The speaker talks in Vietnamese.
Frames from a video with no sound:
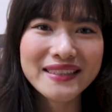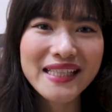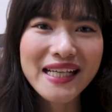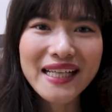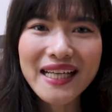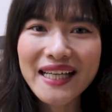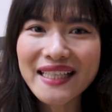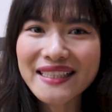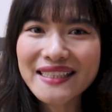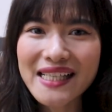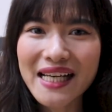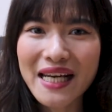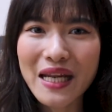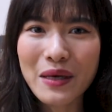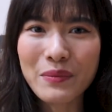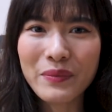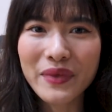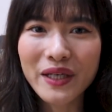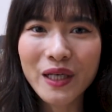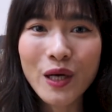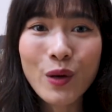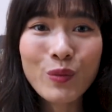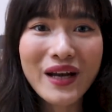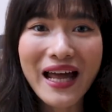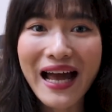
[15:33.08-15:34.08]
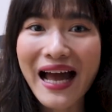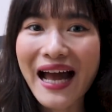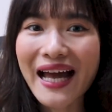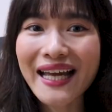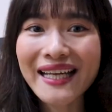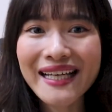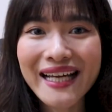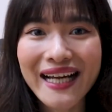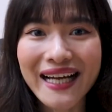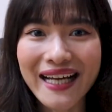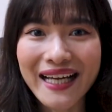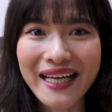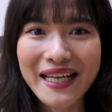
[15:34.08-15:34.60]
Trang thấy rằng là mình không là
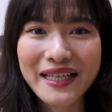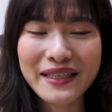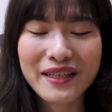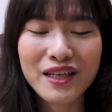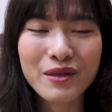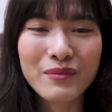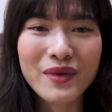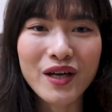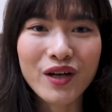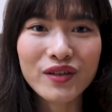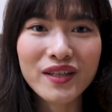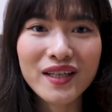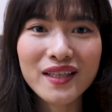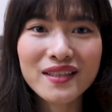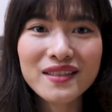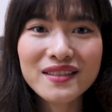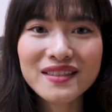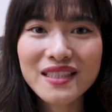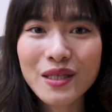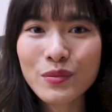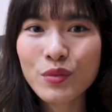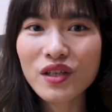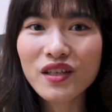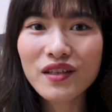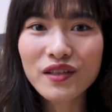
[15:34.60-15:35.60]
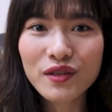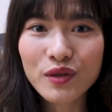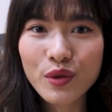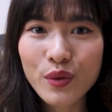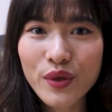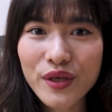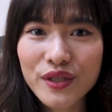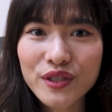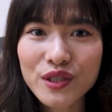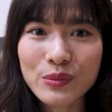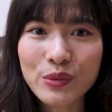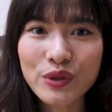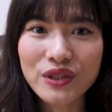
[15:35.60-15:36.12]
ai cả để mà có thể đưa ra một lời
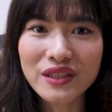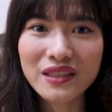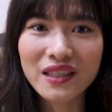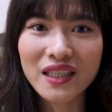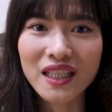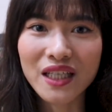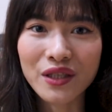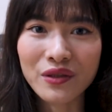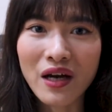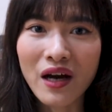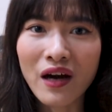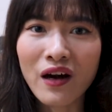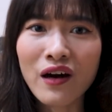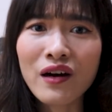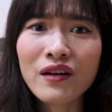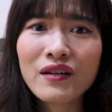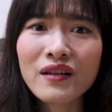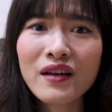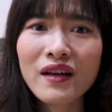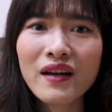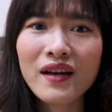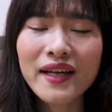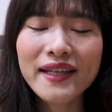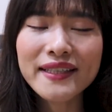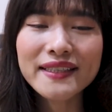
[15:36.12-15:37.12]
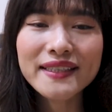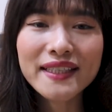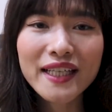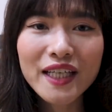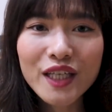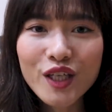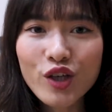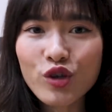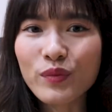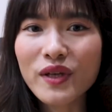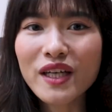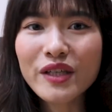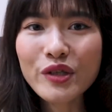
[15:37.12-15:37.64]
khuyên cho một người nào đó. Những
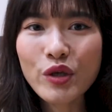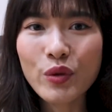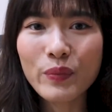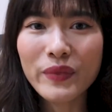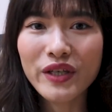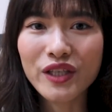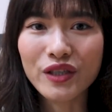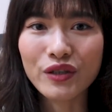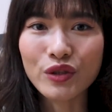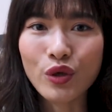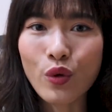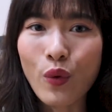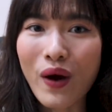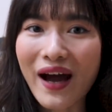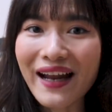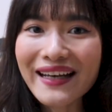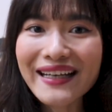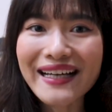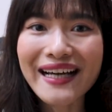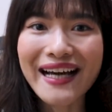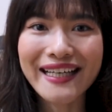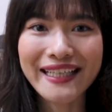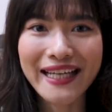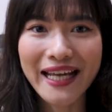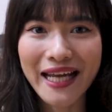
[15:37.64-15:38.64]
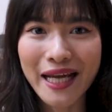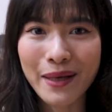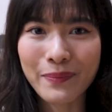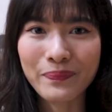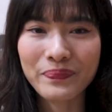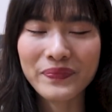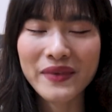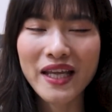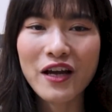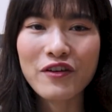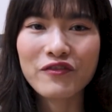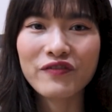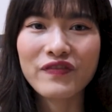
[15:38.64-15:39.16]
cái hiểu biết của mình còn quá là hạn hẹp
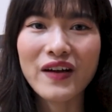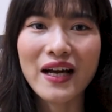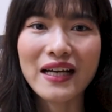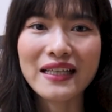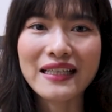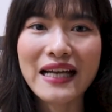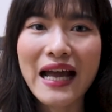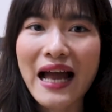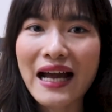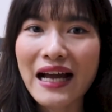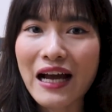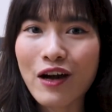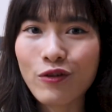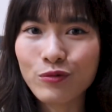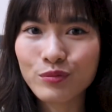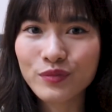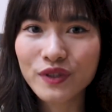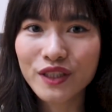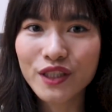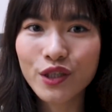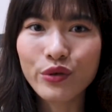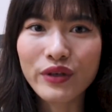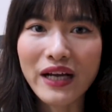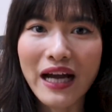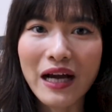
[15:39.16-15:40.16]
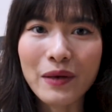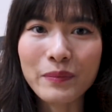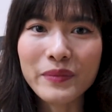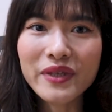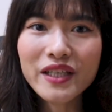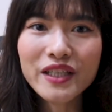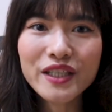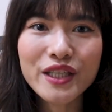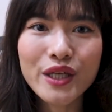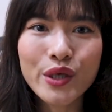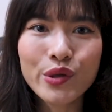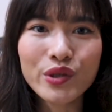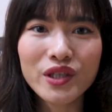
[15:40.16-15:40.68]
và càng học nhiều càng
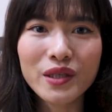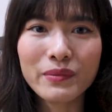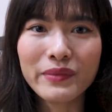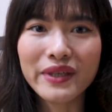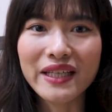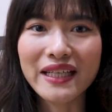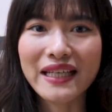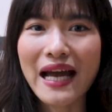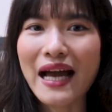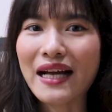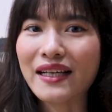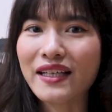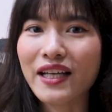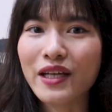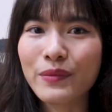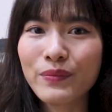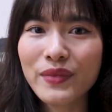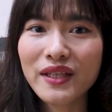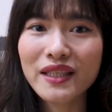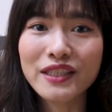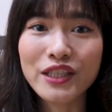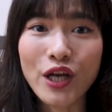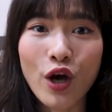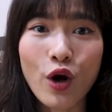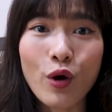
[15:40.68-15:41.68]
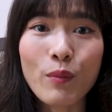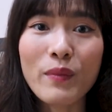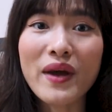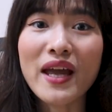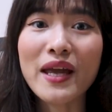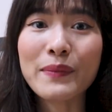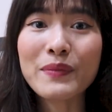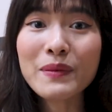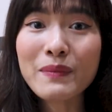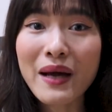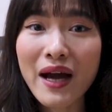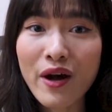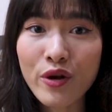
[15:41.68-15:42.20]
biết nhiều thì mình càng thấy mình nhỏ
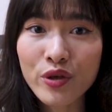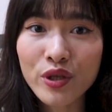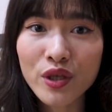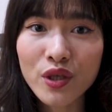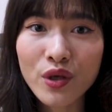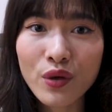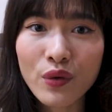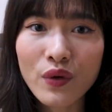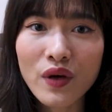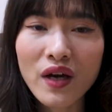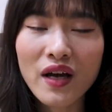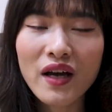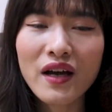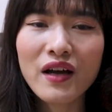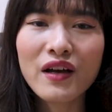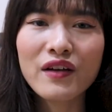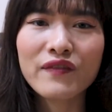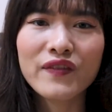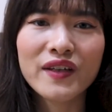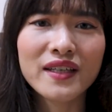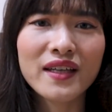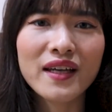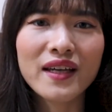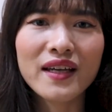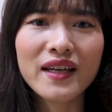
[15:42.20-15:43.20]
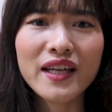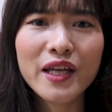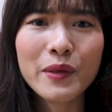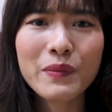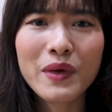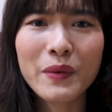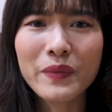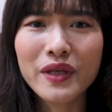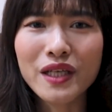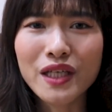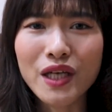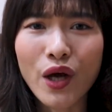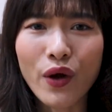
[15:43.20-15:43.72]
bé biết bao nhiêu. Vì thế khi
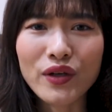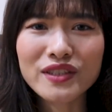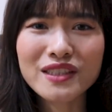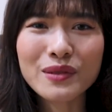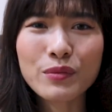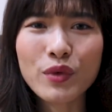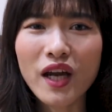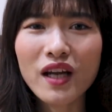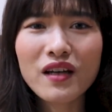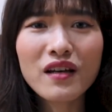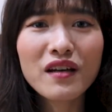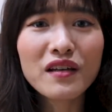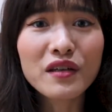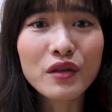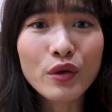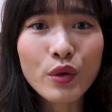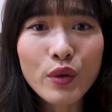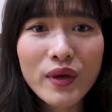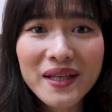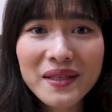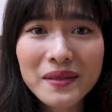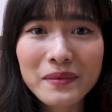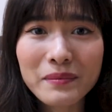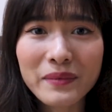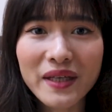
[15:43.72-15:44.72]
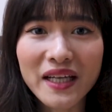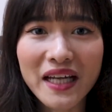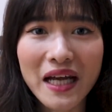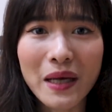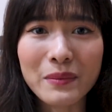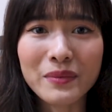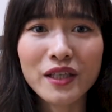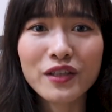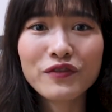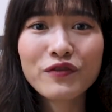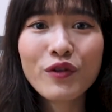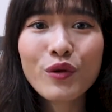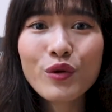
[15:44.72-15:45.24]
mà mình nói ra một cái lời khuyên mình
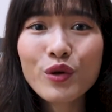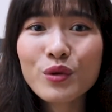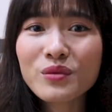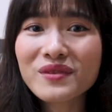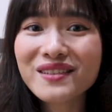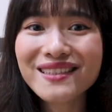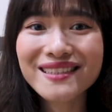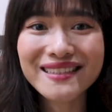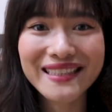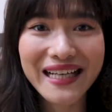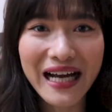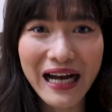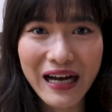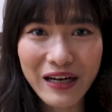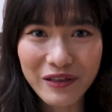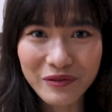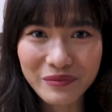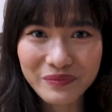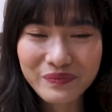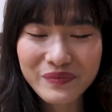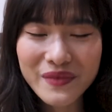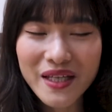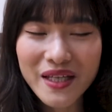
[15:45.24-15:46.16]
cảm thấy vô cùng gượng gạo